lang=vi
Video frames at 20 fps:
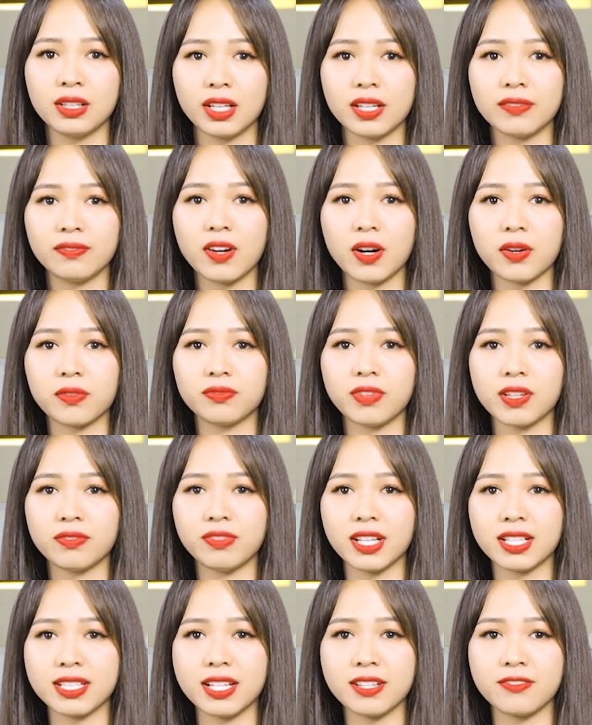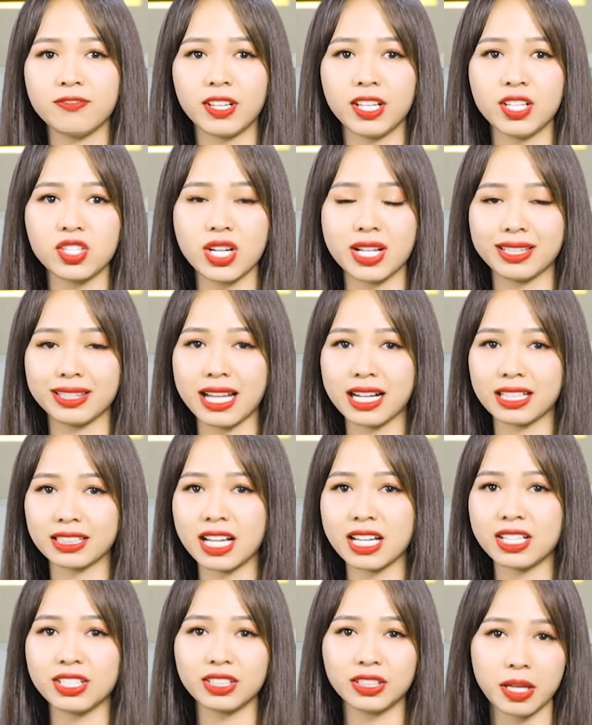Kỳ vọng về việc chi phí sẽ tăng
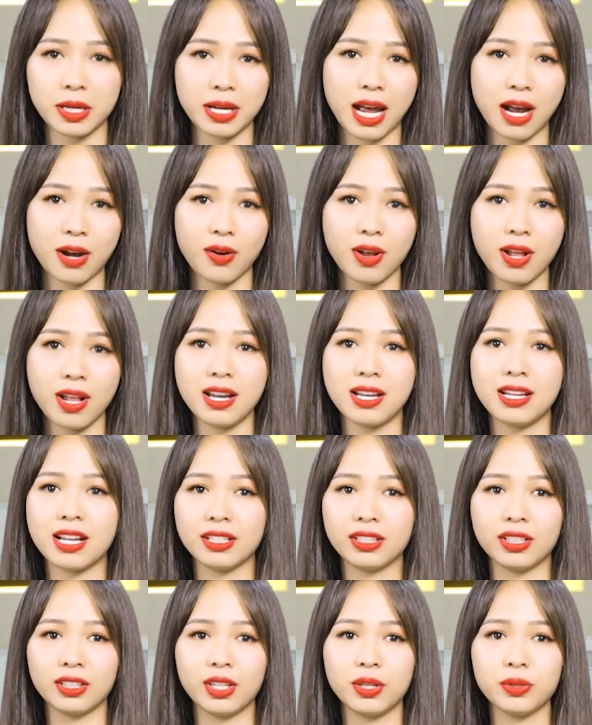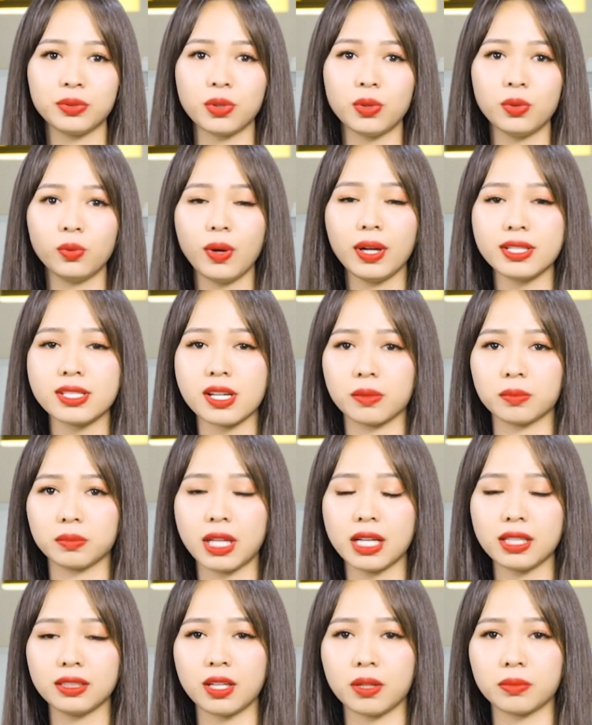lên như thế nào là những yếu tố quan trọng
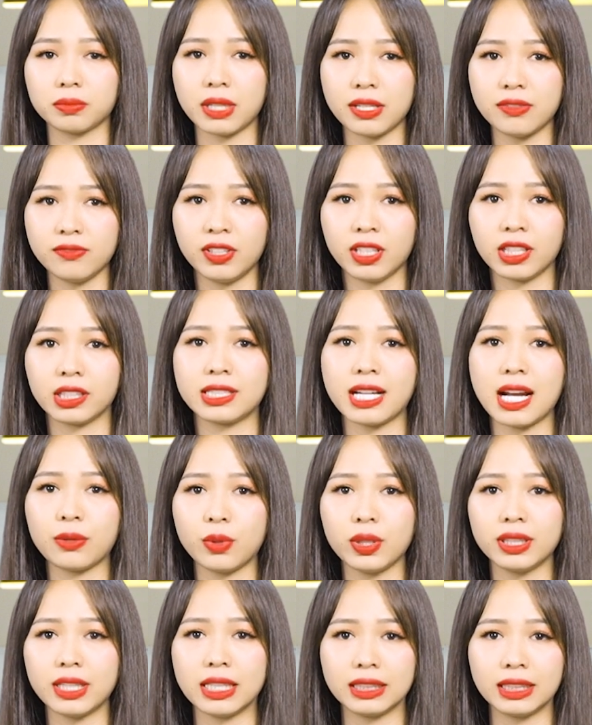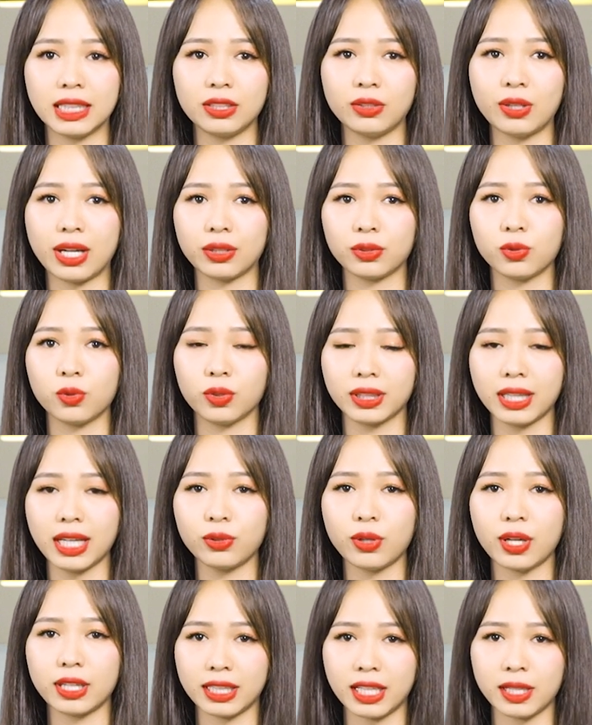tác động đến việc ra quyết định kinh doanh của
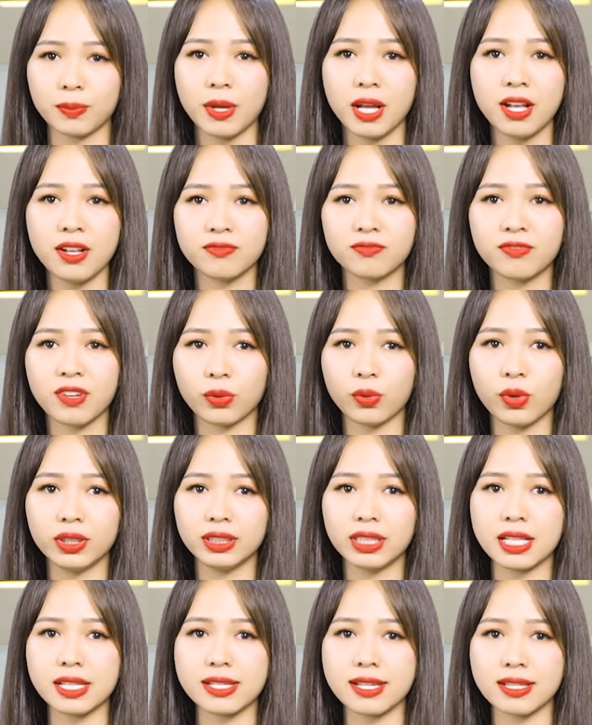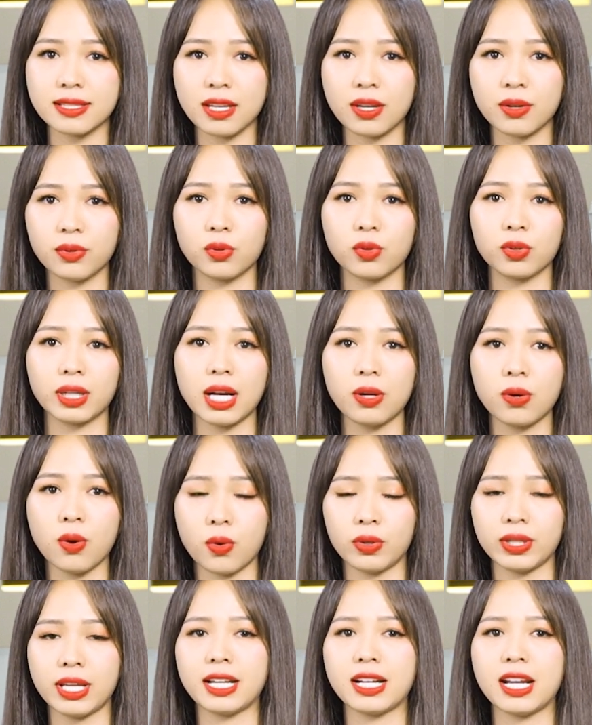các doanh nghiệp và quyết định chi tiêu của các
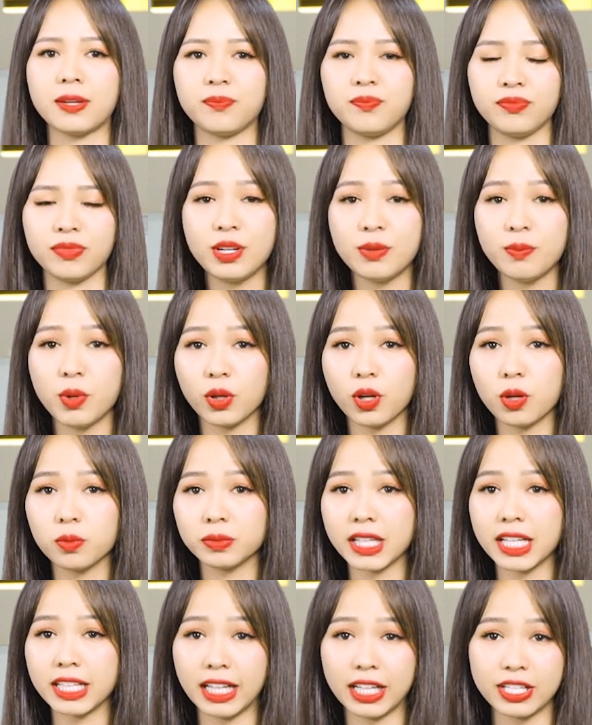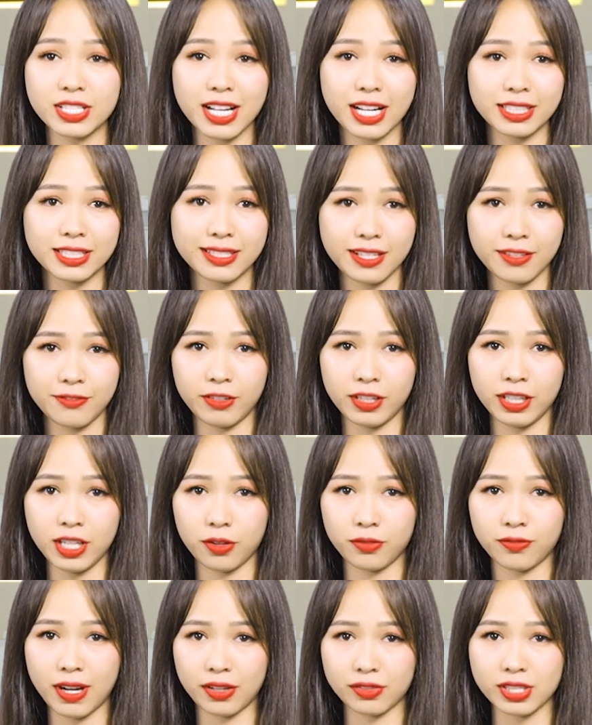hộ gia đình. Nếu một công ty nghĩ rằng chi phí
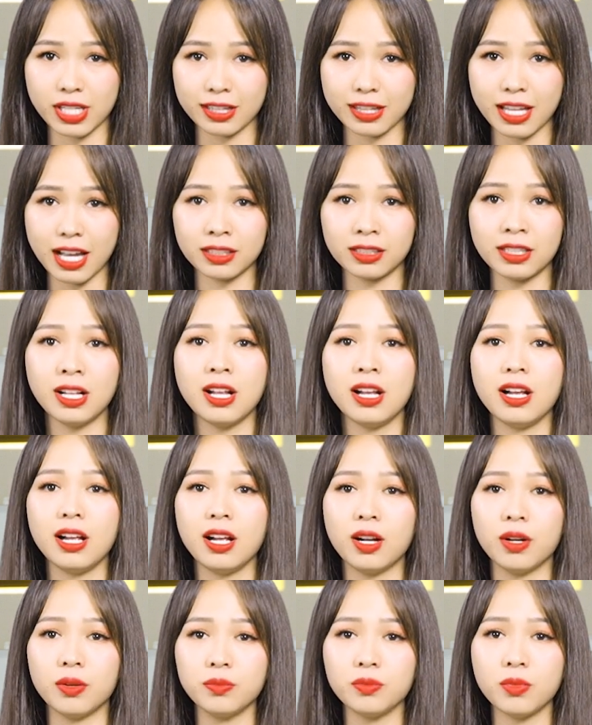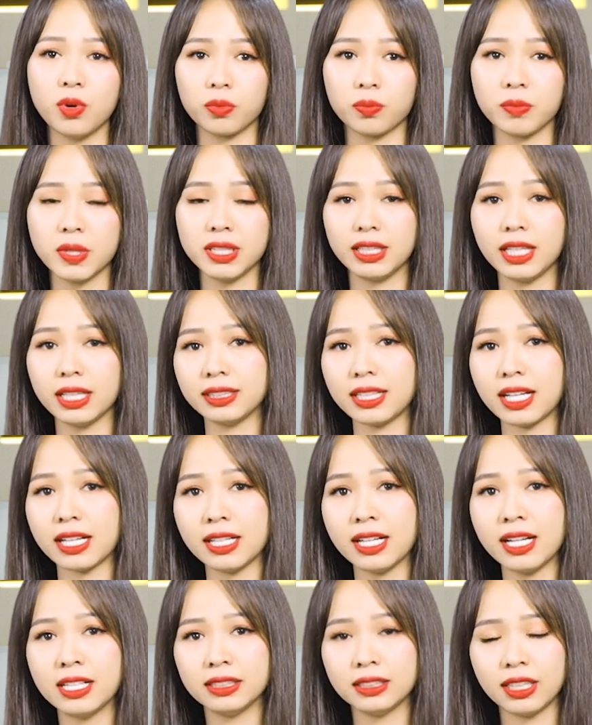đầu vào sẽ tăng ở một mức nhất
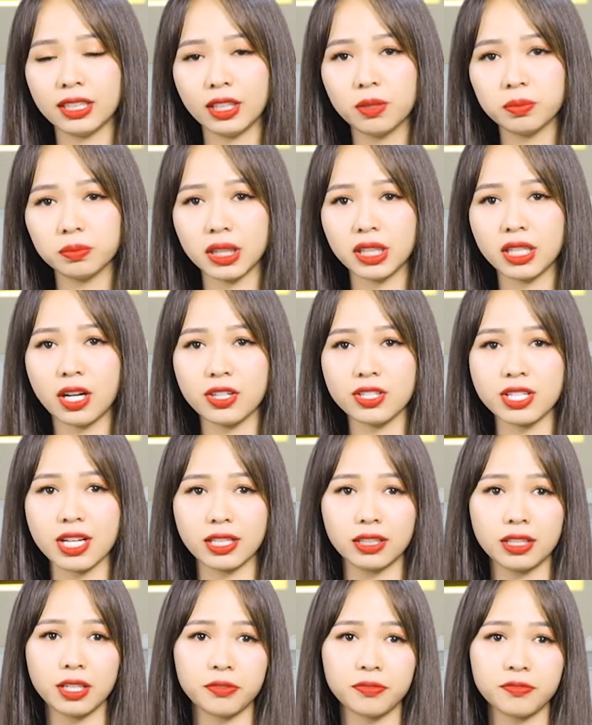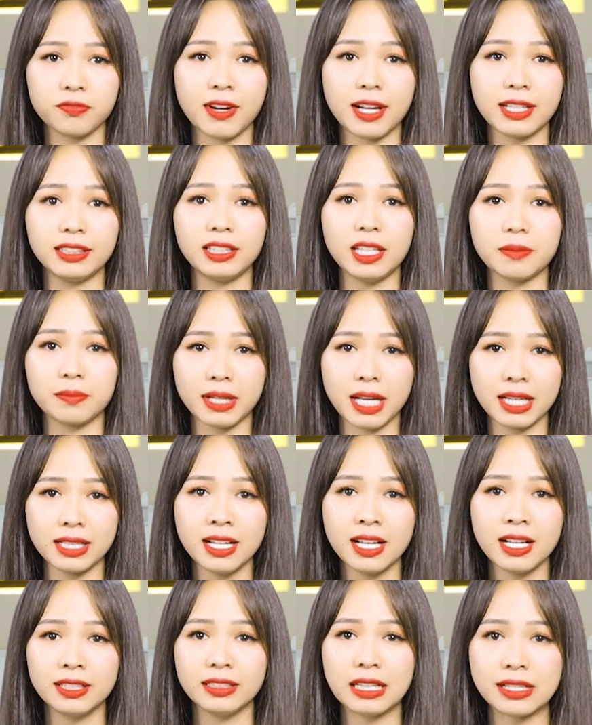định thì công ty đó sẽ cần phải tìm cách
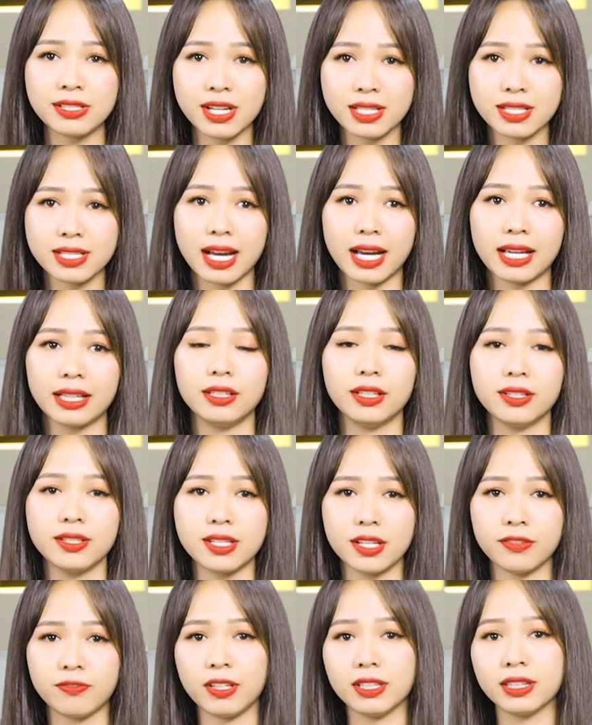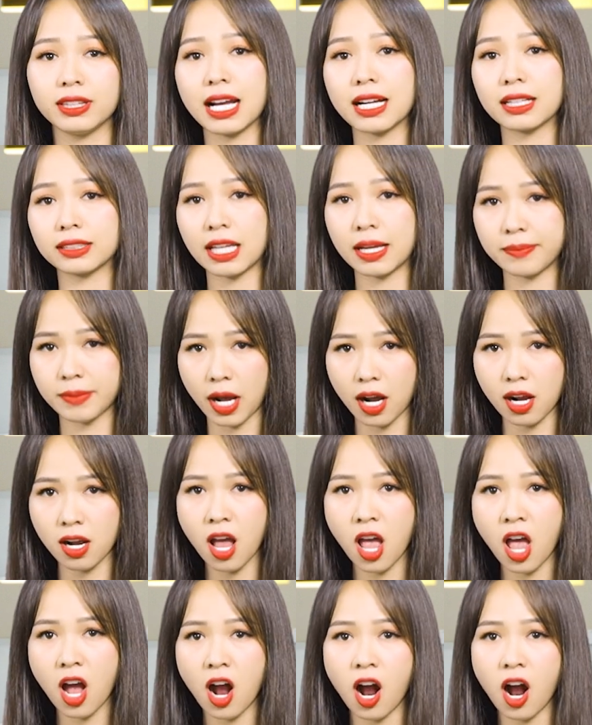để trang trải những chi phí tăng thêm đó.